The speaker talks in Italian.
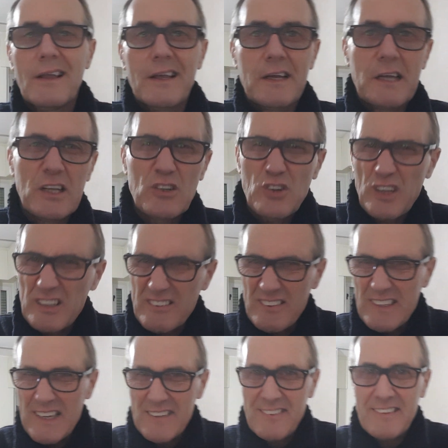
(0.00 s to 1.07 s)
Credo che
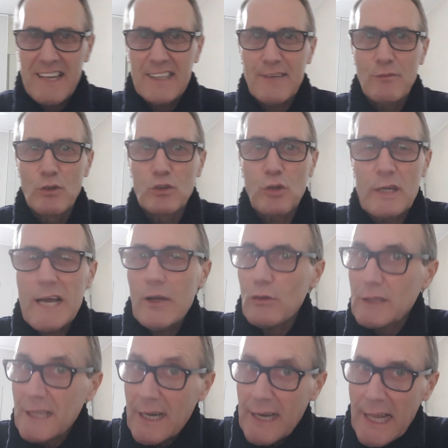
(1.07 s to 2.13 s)
sia stata molto
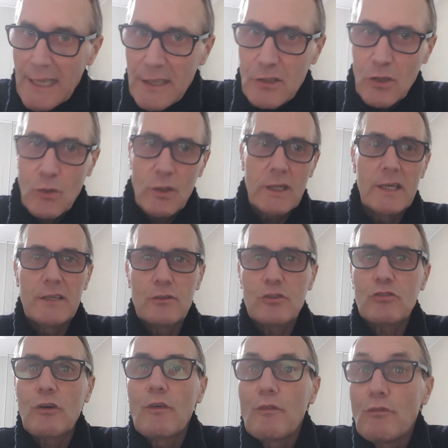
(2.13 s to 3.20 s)
chiaro. Tra l'altro, eh, non
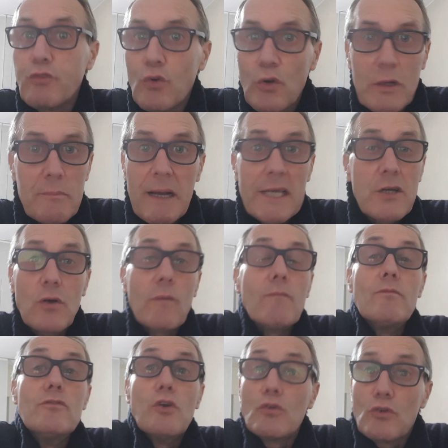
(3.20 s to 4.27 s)
so voi, ma io
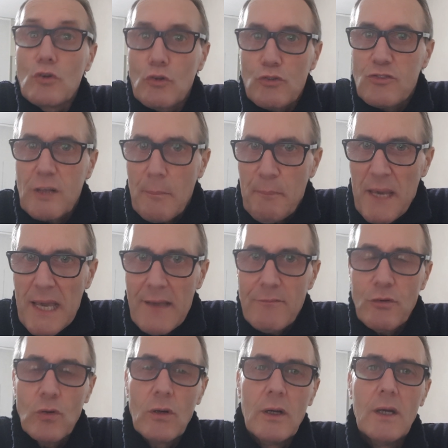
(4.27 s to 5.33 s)
non lo
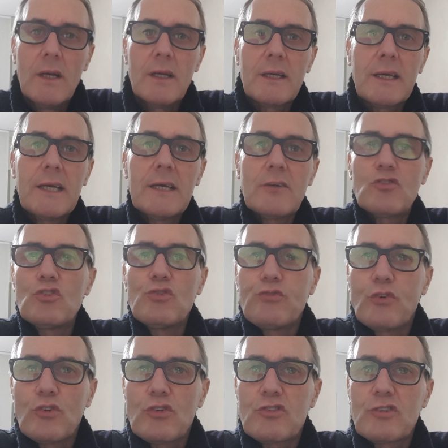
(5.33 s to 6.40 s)
sapevo che ci
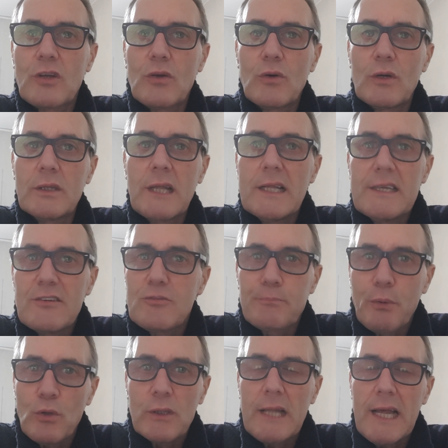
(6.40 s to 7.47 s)
fossero degli
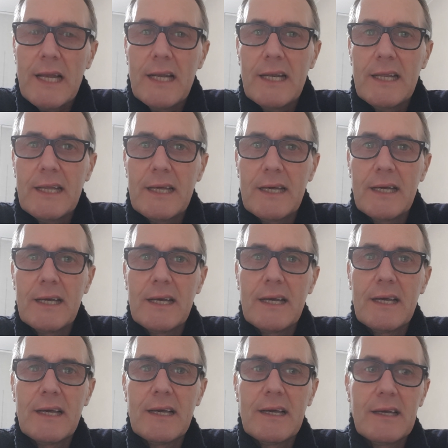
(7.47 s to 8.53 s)
sportelli
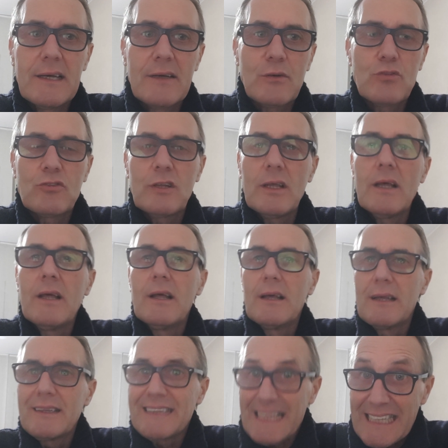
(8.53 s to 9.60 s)
eh, eh, così
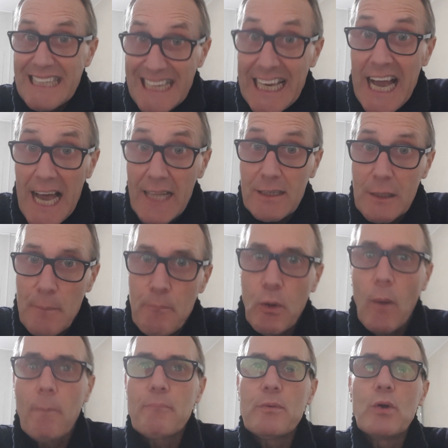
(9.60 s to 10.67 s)
dedicati
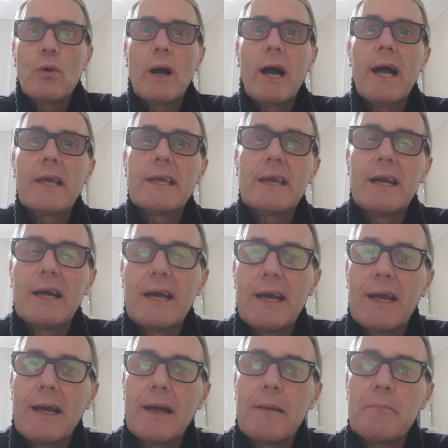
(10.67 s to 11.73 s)
proprio ai
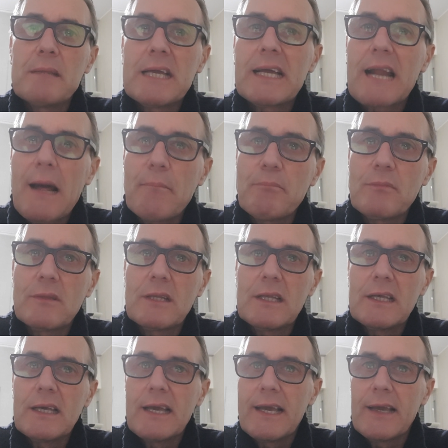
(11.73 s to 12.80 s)
eh,
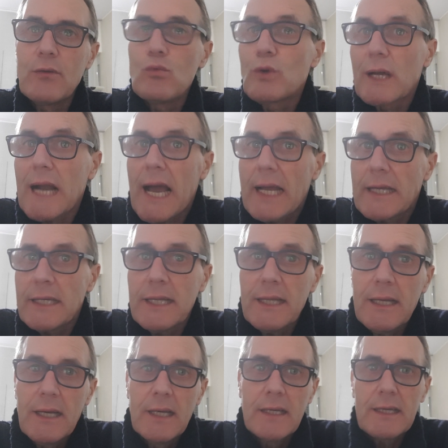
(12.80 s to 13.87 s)
migranti eh,
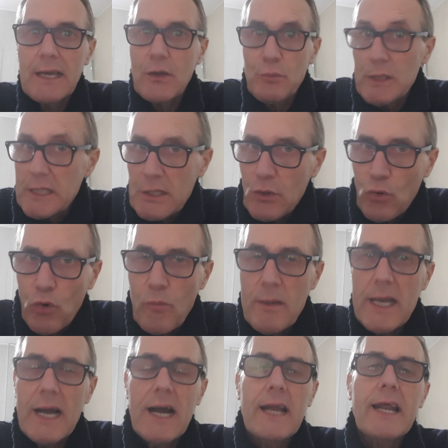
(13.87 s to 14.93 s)
ucraini che quindi
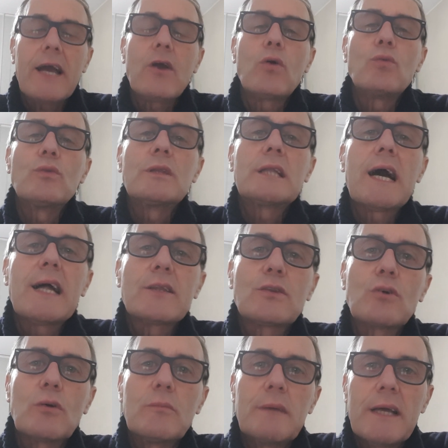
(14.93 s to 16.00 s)
come ha
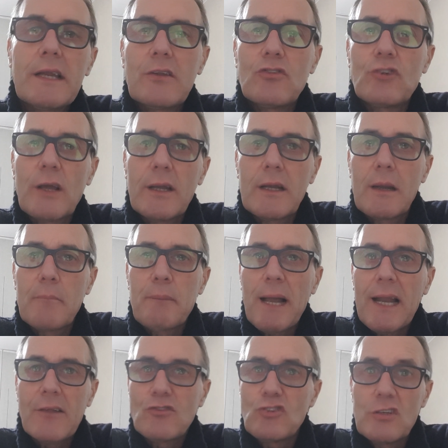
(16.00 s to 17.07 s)
raccontato Mary Jane
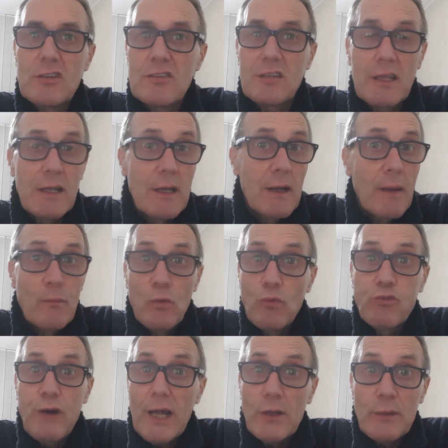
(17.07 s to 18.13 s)
Balagisi non
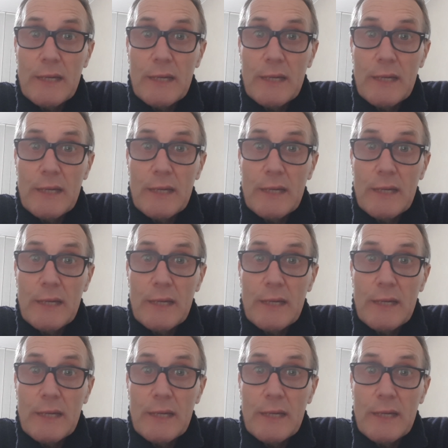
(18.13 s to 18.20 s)
fanno